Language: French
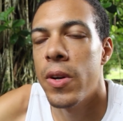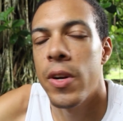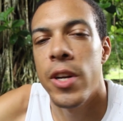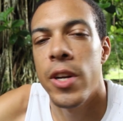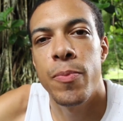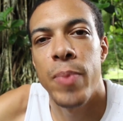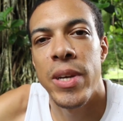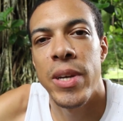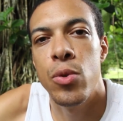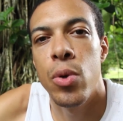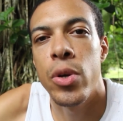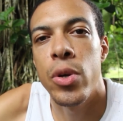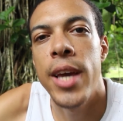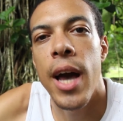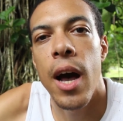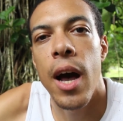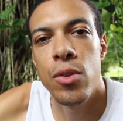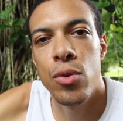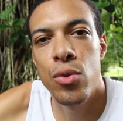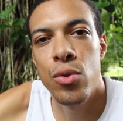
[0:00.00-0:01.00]
l'espèce de
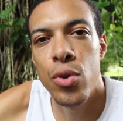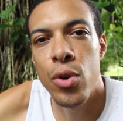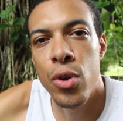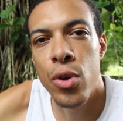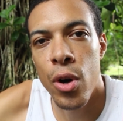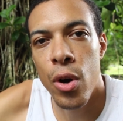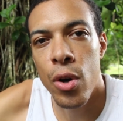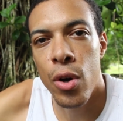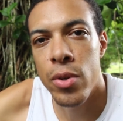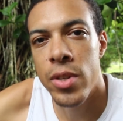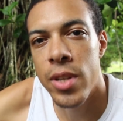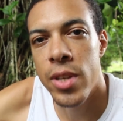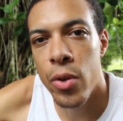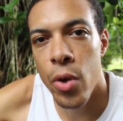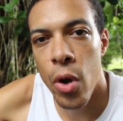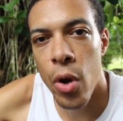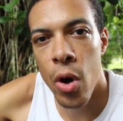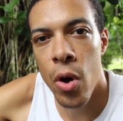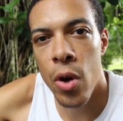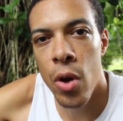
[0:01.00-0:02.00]
garde du corps de
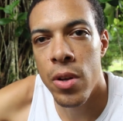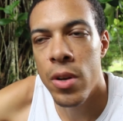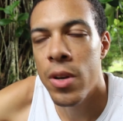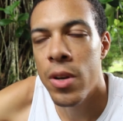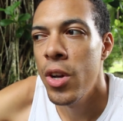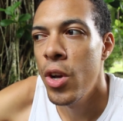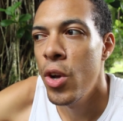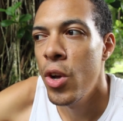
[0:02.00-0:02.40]
cette horde,